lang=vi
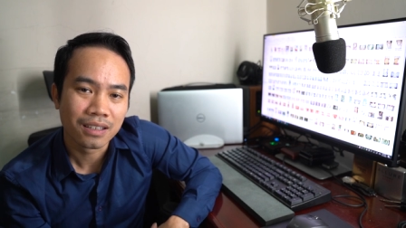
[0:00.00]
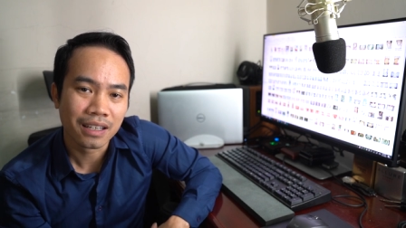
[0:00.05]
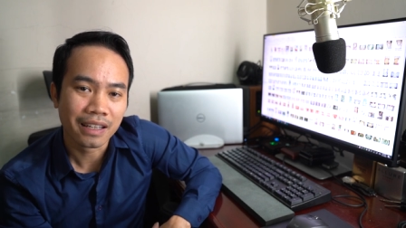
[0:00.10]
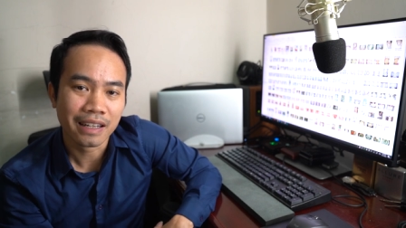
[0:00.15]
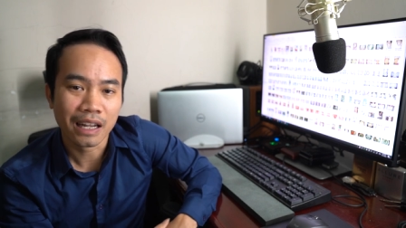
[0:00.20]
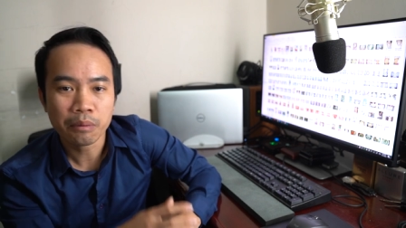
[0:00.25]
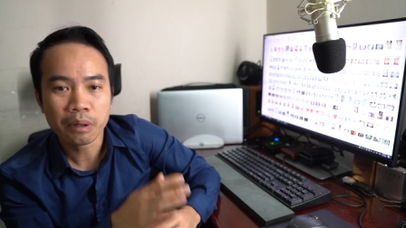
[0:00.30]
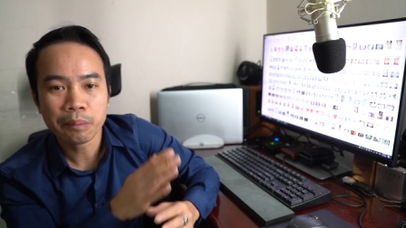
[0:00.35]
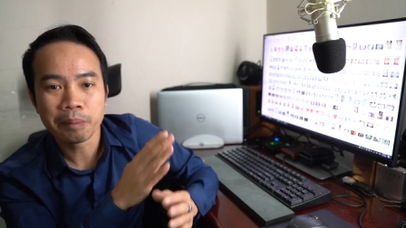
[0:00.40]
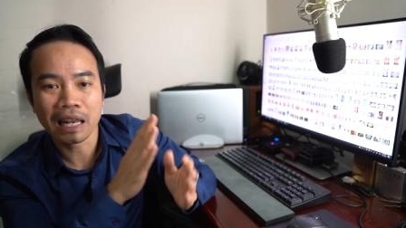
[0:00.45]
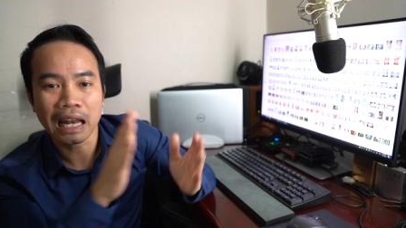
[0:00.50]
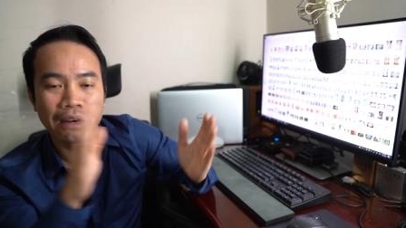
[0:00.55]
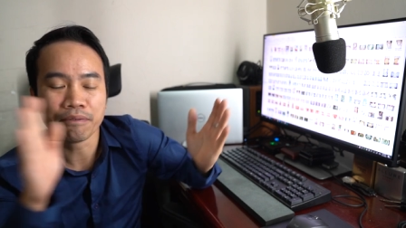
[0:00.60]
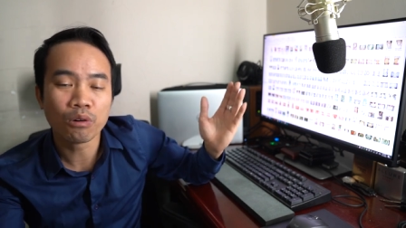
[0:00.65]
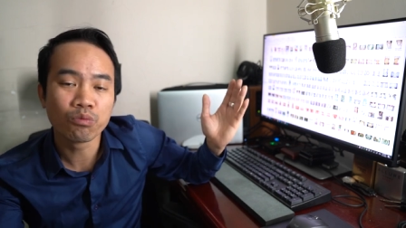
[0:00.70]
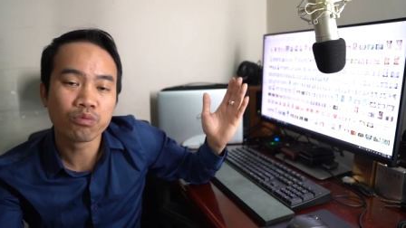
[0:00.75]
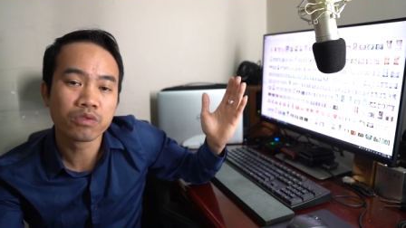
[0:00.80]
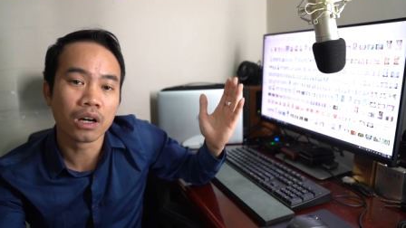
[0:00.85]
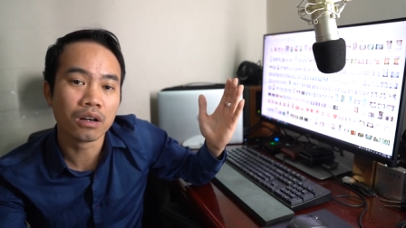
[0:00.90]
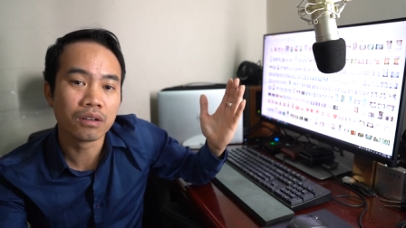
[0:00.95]
thì nếu mà mình làm
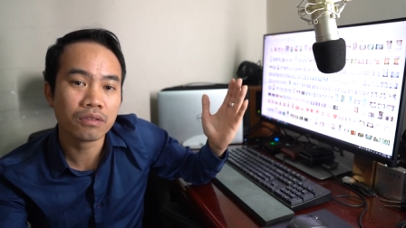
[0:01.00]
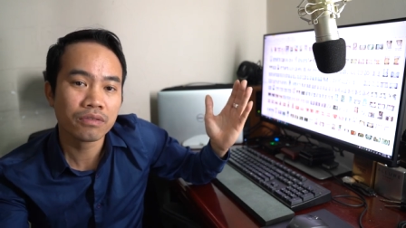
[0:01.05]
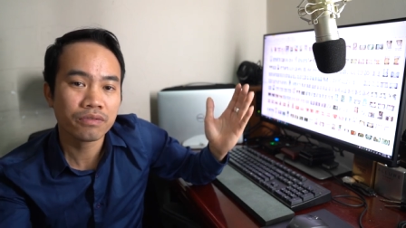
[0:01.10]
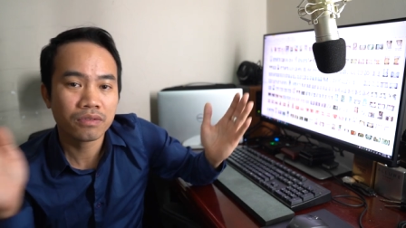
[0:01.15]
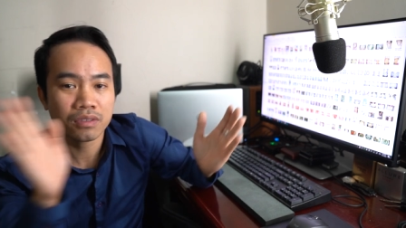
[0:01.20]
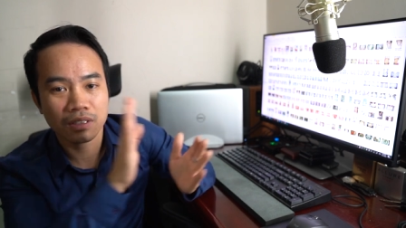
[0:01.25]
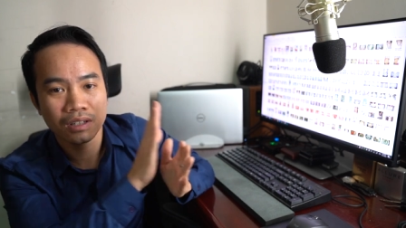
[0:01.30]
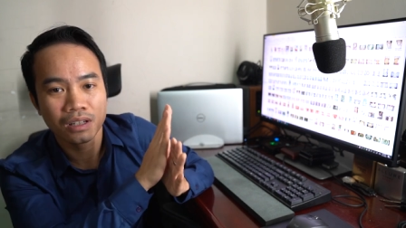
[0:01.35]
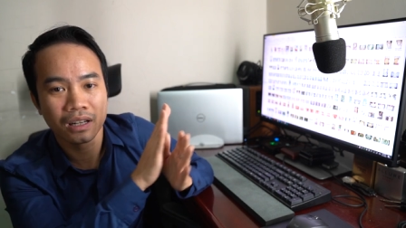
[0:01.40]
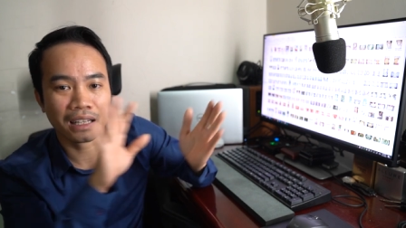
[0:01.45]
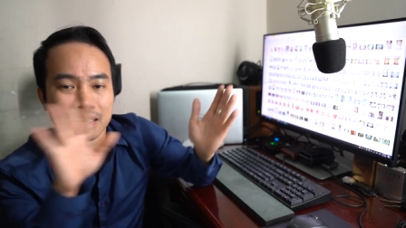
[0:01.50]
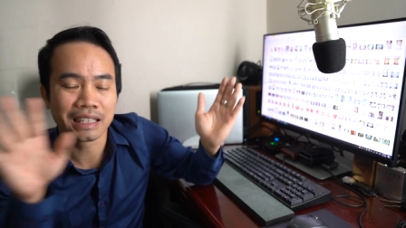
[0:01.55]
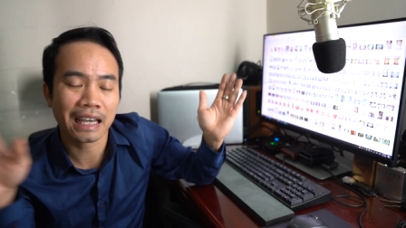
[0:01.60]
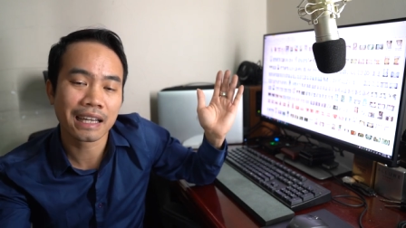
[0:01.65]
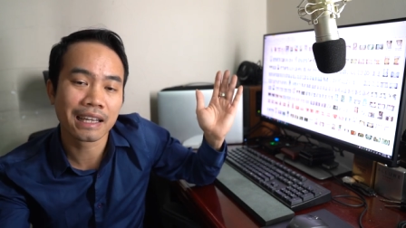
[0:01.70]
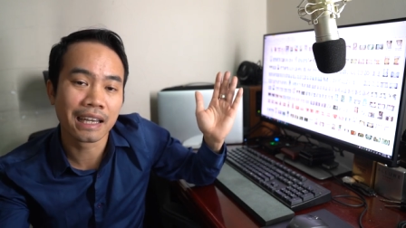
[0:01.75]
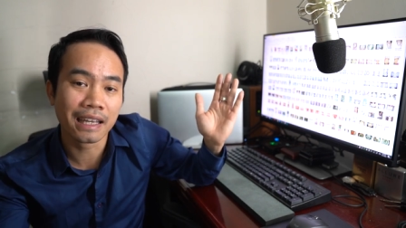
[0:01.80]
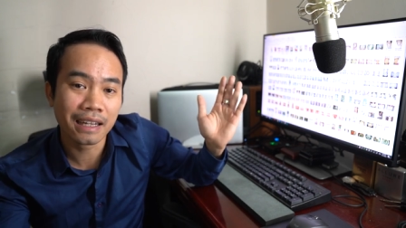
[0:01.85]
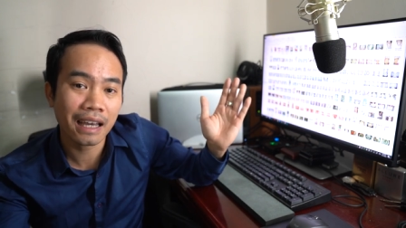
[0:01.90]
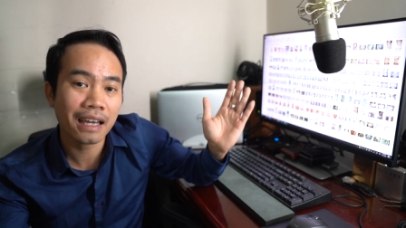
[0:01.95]
phông cứng là
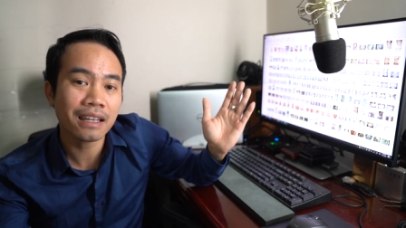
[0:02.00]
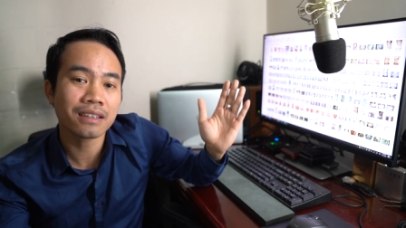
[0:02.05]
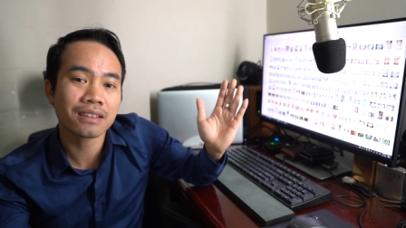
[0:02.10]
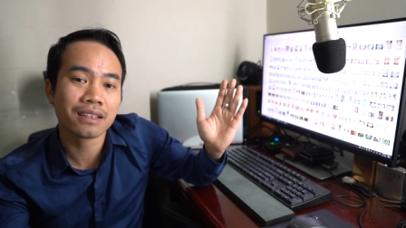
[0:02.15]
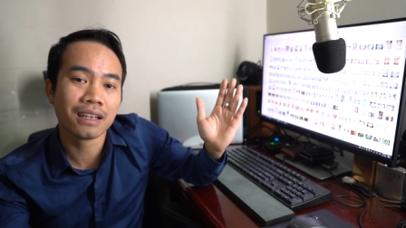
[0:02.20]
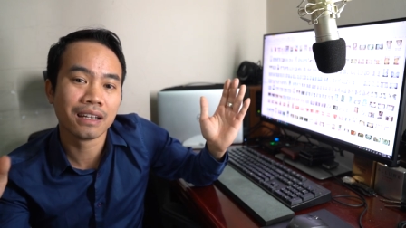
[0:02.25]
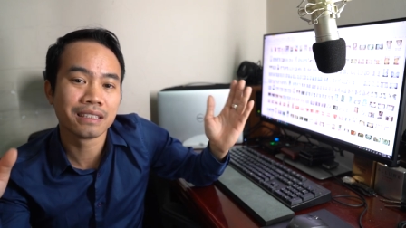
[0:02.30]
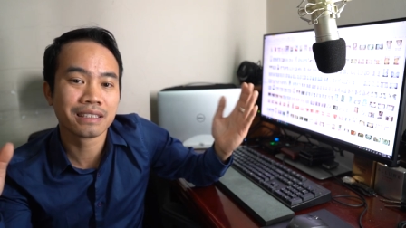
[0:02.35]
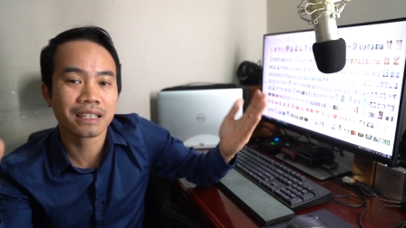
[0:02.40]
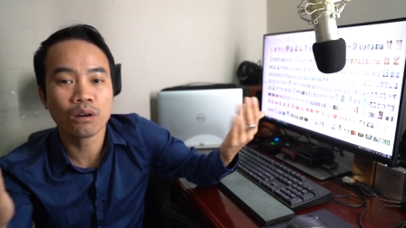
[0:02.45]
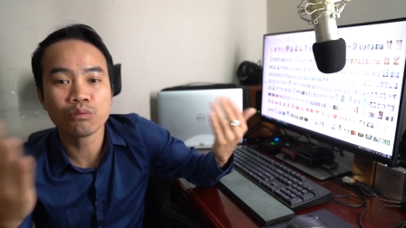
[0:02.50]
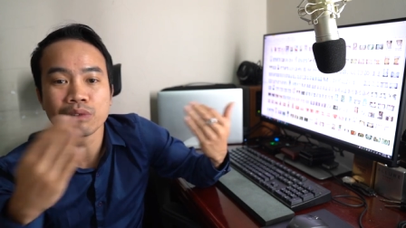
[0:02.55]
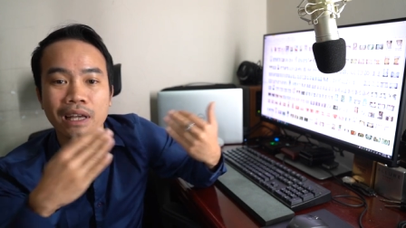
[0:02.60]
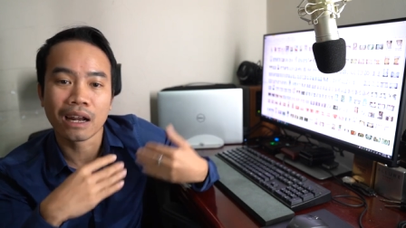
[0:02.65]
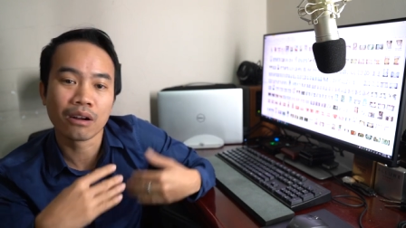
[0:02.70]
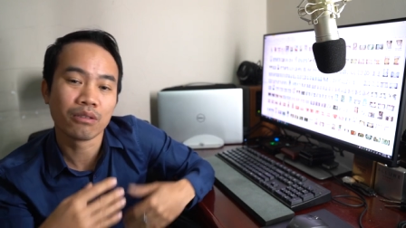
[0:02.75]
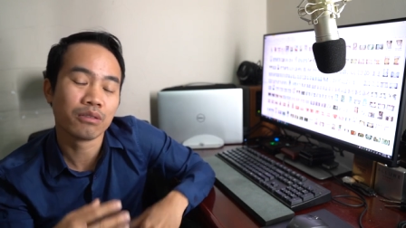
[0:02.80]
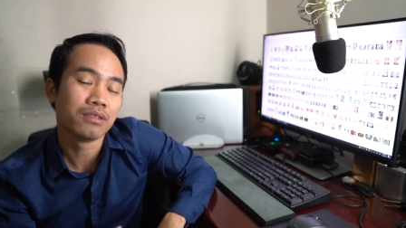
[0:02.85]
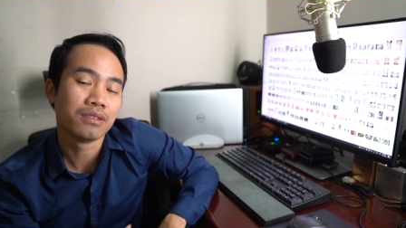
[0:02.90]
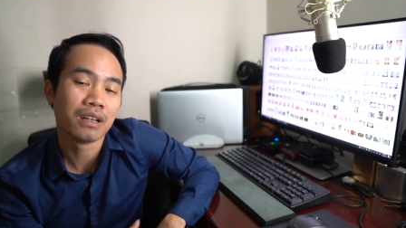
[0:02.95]
che kín hết thì là sẽ không thể
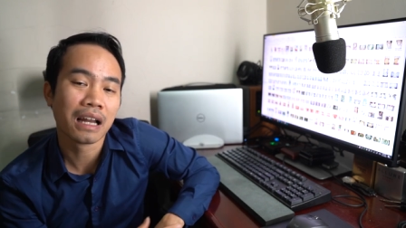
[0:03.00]
nào